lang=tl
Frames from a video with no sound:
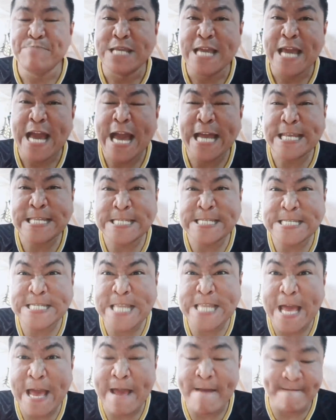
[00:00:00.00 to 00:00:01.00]
At
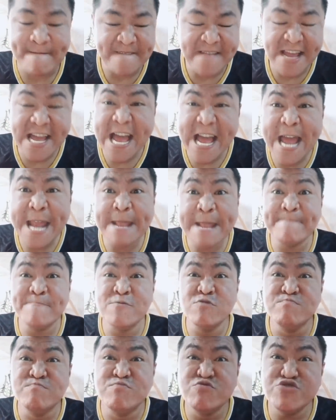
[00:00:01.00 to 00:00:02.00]
na,
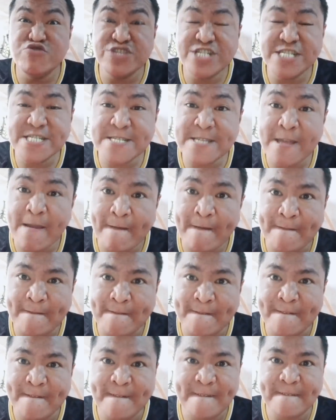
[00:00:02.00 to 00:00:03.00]
nabubwisit
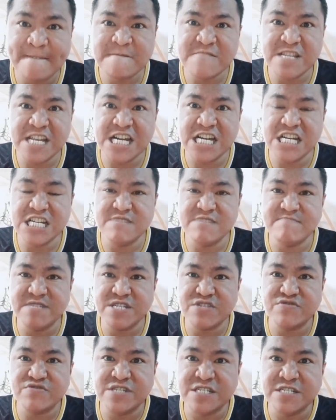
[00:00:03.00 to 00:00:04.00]
ako dahil
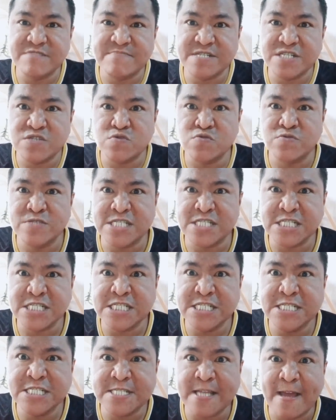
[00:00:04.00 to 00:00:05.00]
mayroon na naman akong
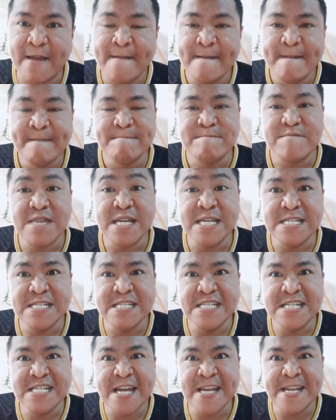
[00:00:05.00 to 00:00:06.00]
nakita na
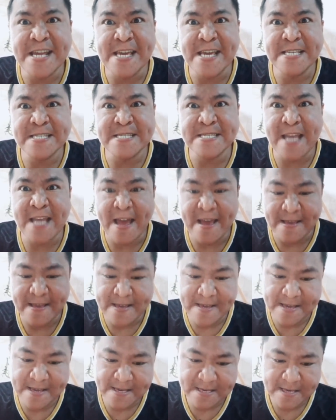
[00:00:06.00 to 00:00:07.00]
hindi ka
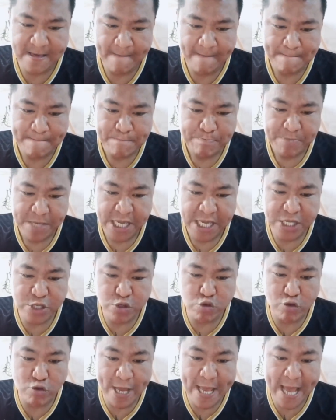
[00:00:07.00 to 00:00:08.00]
nais-nais. Ito
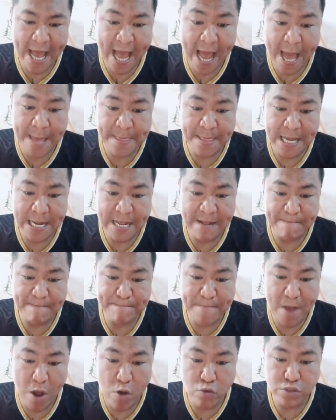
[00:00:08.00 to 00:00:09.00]
kay Annalyn
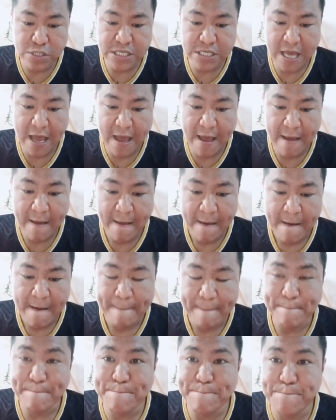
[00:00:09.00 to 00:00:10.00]
Pausa
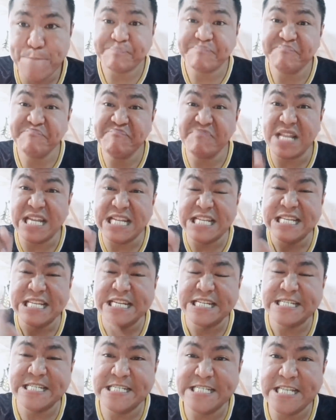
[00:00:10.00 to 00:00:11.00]
Pons.
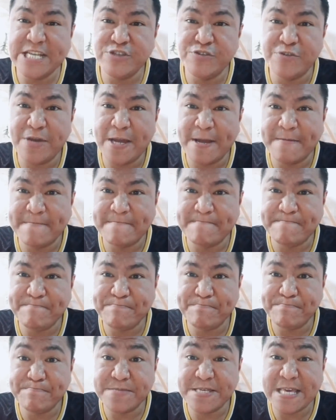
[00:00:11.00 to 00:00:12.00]
Tignan nyo ang
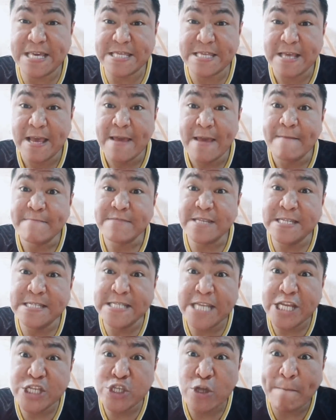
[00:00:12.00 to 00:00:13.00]

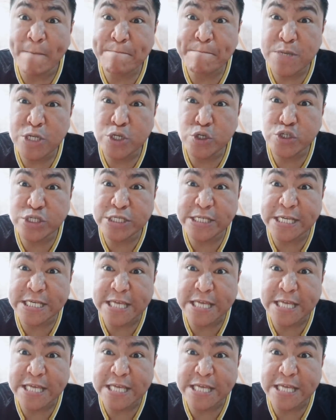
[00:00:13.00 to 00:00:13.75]
tignan nyo ang pinost niya sa